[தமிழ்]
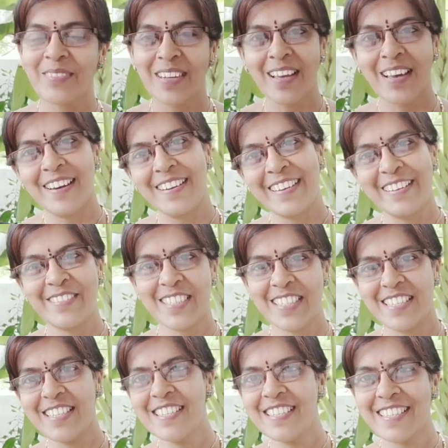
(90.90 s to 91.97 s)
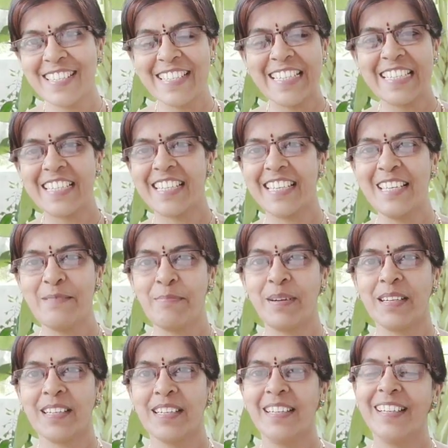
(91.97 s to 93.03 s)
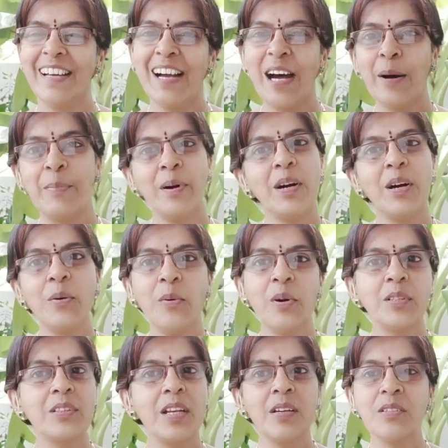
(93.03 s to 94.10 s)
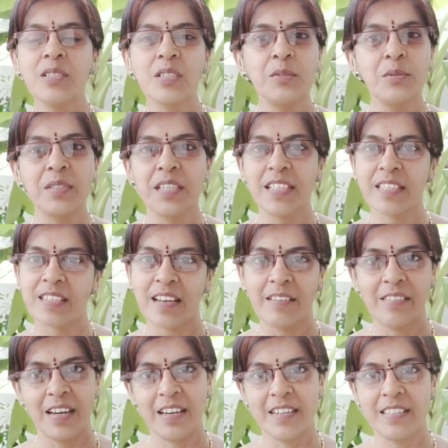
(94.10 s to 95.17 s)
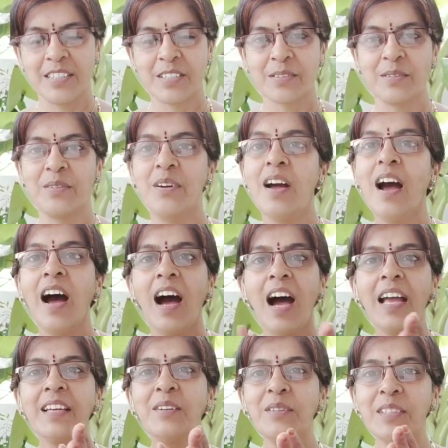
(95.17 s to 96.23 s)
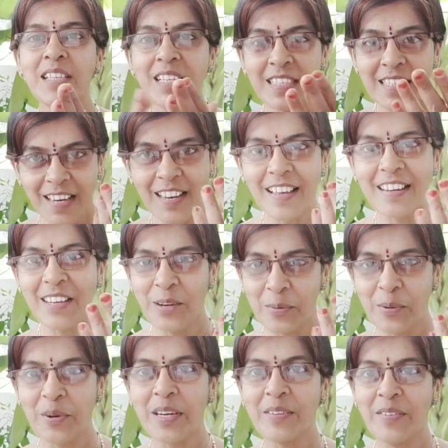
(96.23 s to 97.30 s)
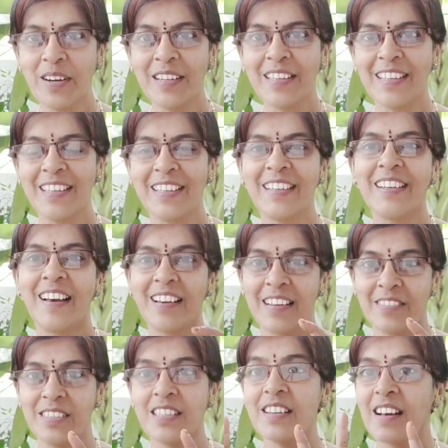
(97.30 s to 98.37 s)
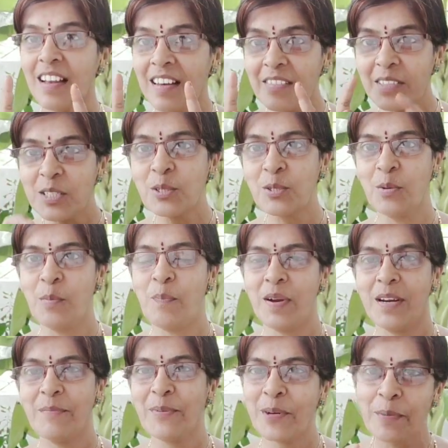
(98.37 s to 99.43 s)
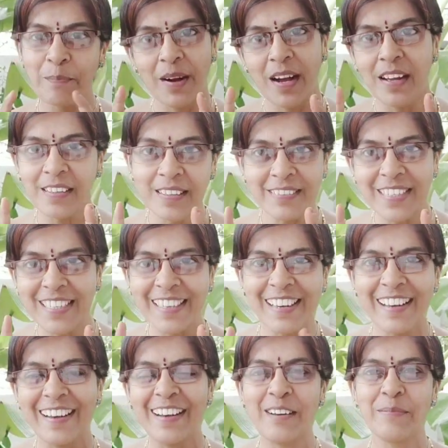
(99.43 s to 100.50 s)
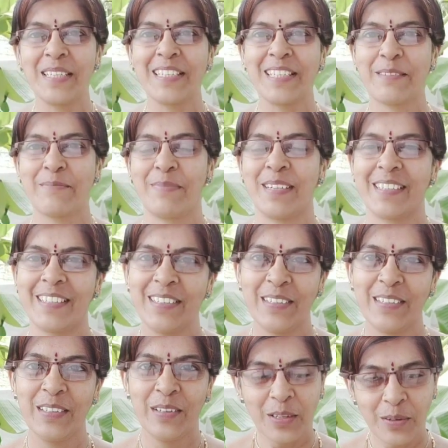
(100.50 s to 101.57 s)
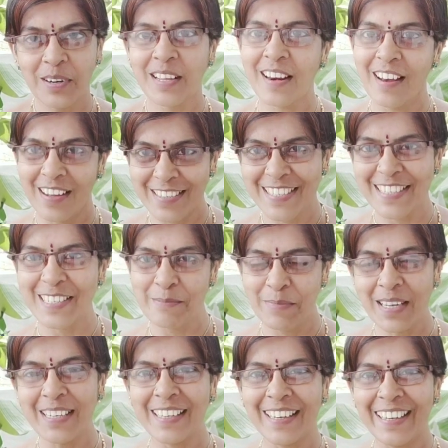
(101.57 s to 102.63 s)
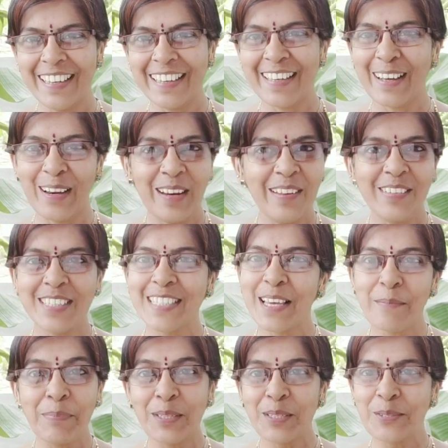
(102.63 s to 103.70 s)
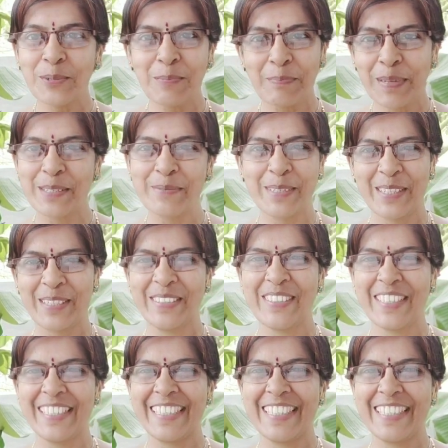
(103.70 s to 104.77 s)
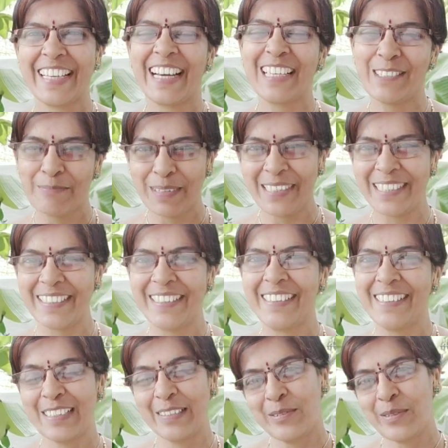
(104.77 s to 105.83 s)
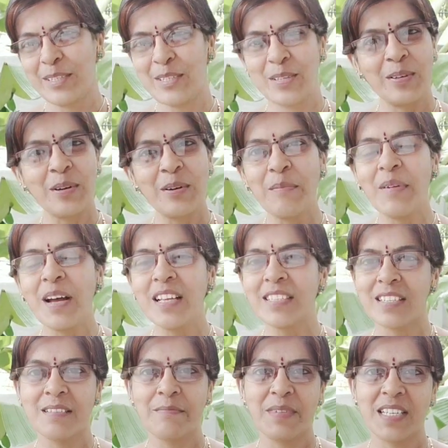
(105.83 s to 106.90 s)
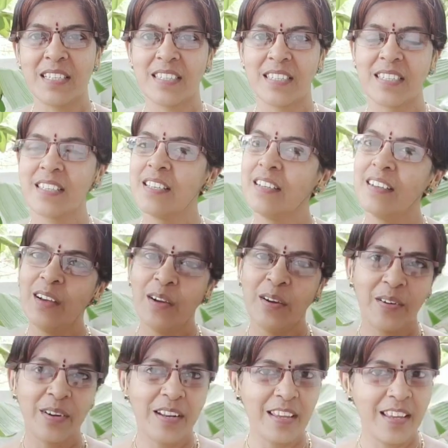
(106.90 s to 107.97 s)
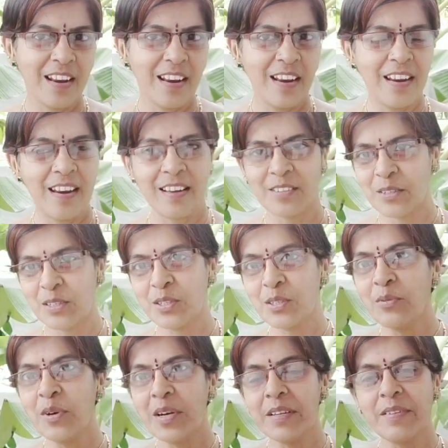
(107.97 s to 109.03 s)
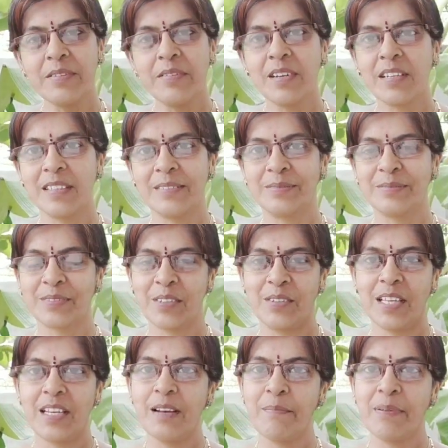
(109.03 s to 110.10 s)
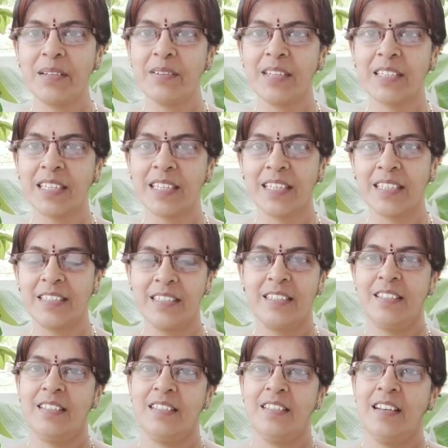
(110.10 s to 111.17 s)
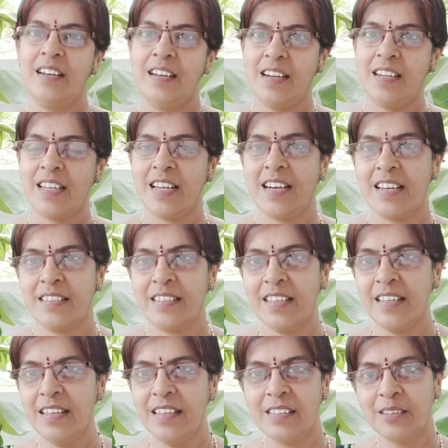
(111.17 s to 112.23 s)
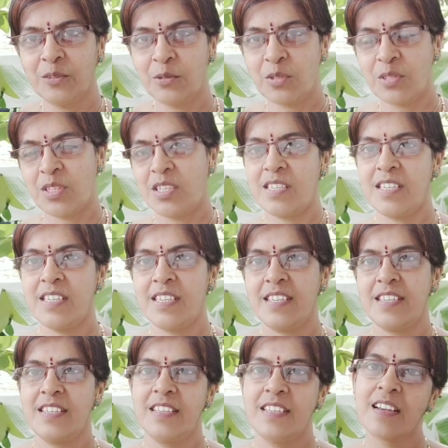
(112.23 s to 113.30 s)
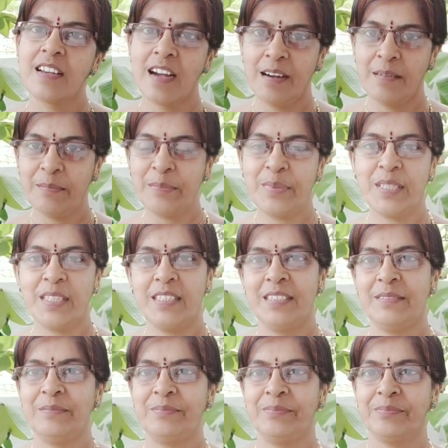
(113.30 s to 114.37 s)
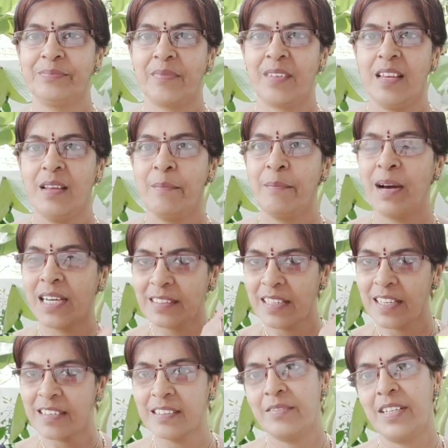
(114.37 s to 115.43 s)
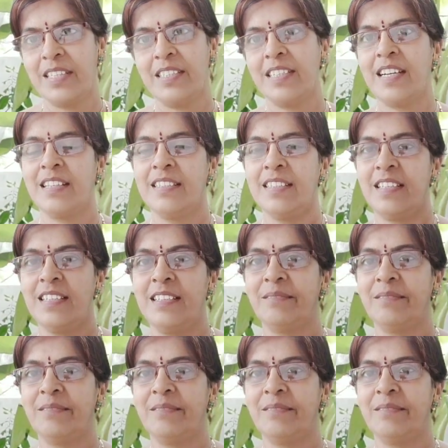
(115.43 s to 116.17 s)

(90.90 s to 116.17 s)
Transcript: கரண்டியை வச்சு கிண்டிக்கிட்டே இருப்பாங்க அப்போ அங்கே ஓரத்தில் கொஞ்சம் குட்டீஸ்லாம் விளையாடிட்டுருக்கோம் ஹாய் குட்டீஸ் எல்லோரும் இங்கே ஓடி வாங்க நாங்கள் வந்து கல்லை வச்சு சூப் பண்ண போகிறோம் பார்க்க வரீங்களா அப்படின்னு கேட்பாங்க உங்களுக்குலாம் ஆச்சரியமாக இருக்குல்ல கல்லை வச்சு எப்படி சூப் பண்ண முடியும்னு சொல்லிட்டு அது மாதிரி தான் அந்த குட்டீஸுக்கும் ரொம்ப ஆச்சரியமாக இருந்துச்சு உடனே எல்லா குட்டீஸும் ஓடி வருவாங்க உடனே என்ன பண்ணுவாங்க அங்கே கிடந்த குச்சி கம்பு மரத்துலேருந்து விழுந்து கிடந்த